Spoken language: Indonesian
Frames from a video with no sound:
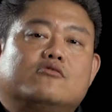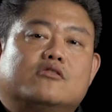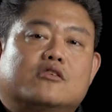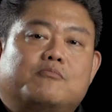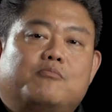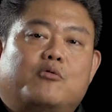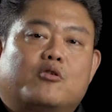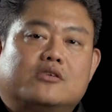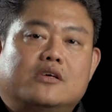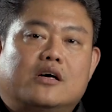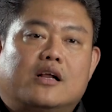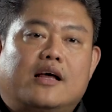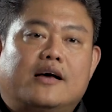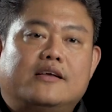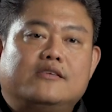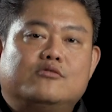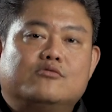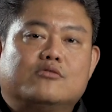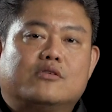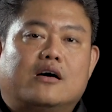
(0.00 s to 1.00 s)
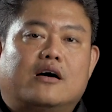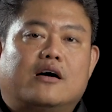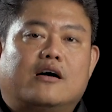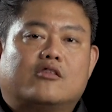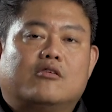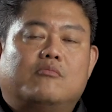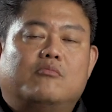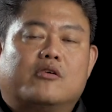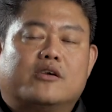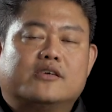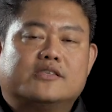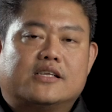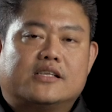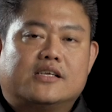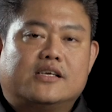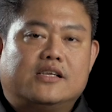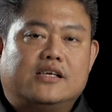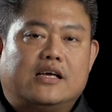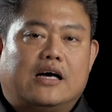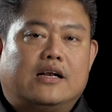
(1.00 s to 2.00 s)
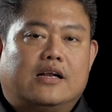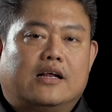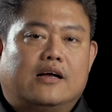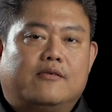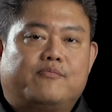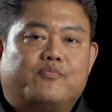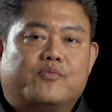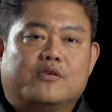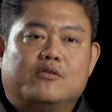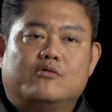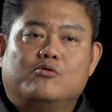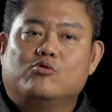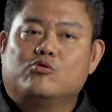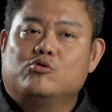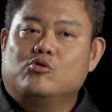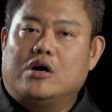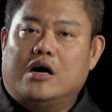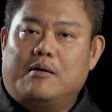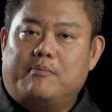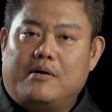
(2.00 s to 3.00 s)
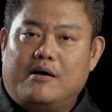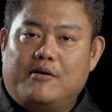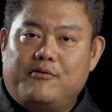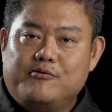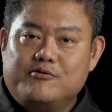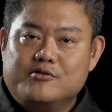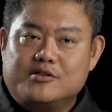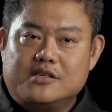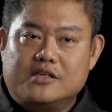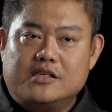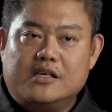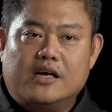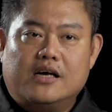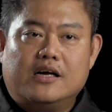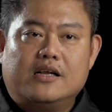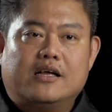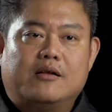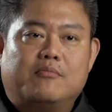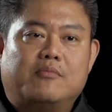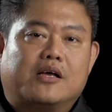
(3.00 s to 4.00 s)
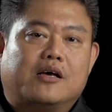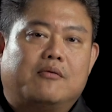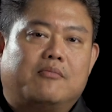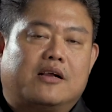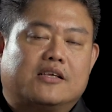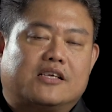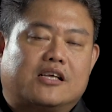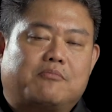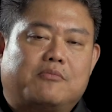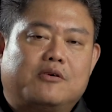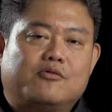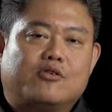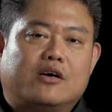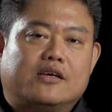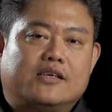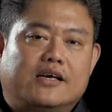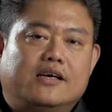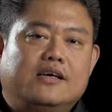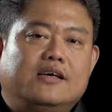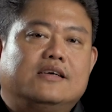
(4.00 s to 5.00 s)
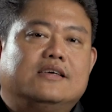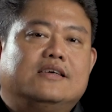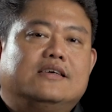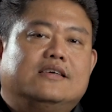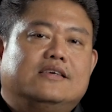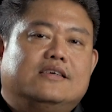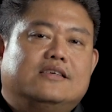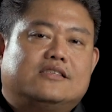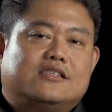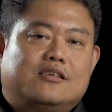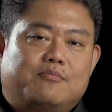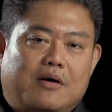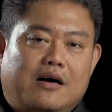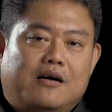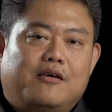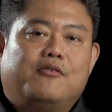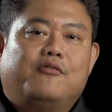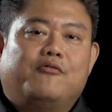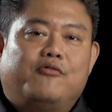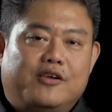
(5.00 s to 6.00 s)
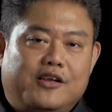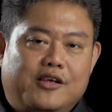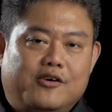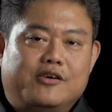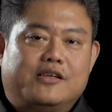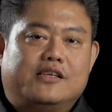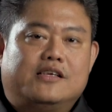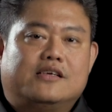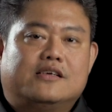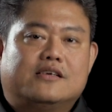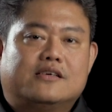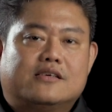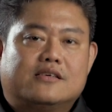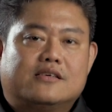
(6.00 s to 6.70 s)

router board yang lain juga tombol reset ini ada. Untuk apa fungsinya dan bagaimana cara penggunanya? Simak video ini.